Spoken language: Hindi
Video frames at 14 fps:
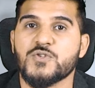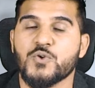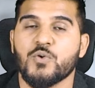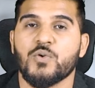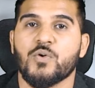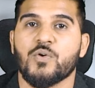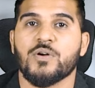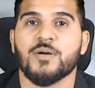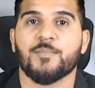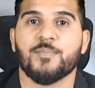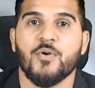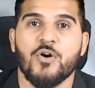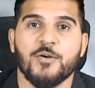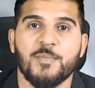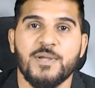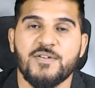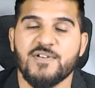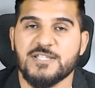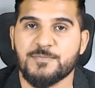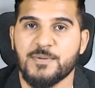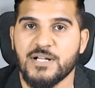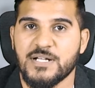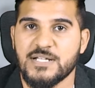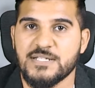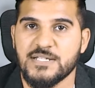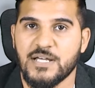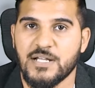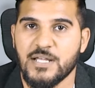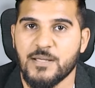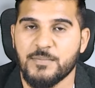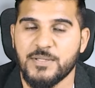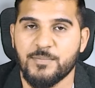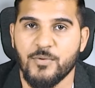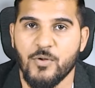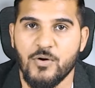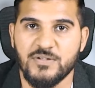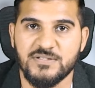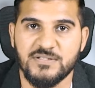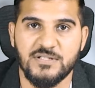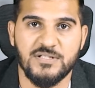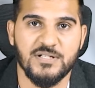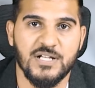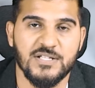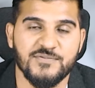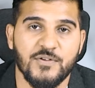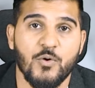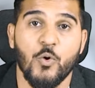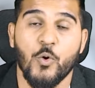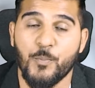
जो लोग प्लॉट में इन्वेस्टमेंट करना चाह रहे हैं अभी ब्लॉक्स की ट्रांसफ़र